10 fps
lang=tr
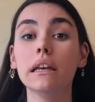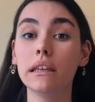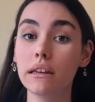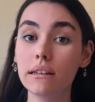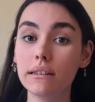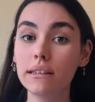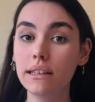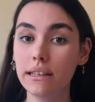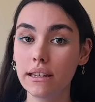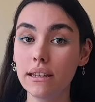Yaratığın
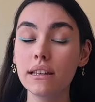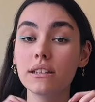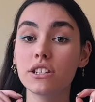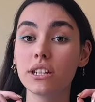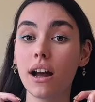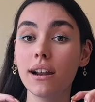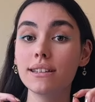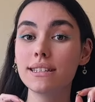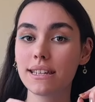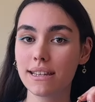yeri
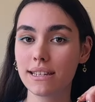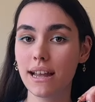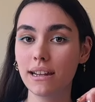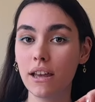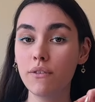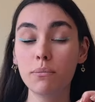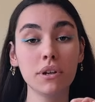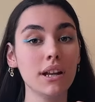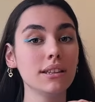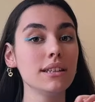çıkardığı seslerden ve
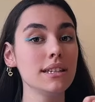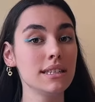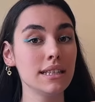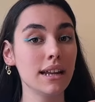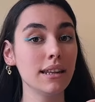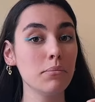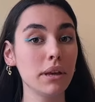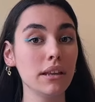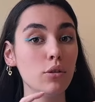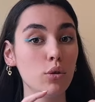bıraktığı izlerden
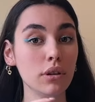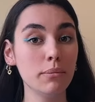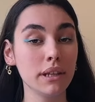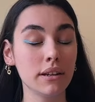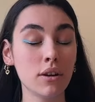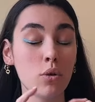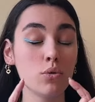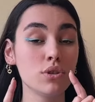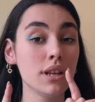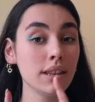belli olabilir. O
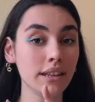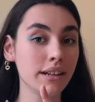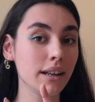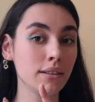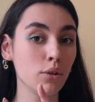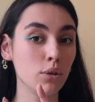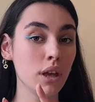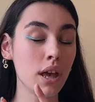yüzden dikkatli olun.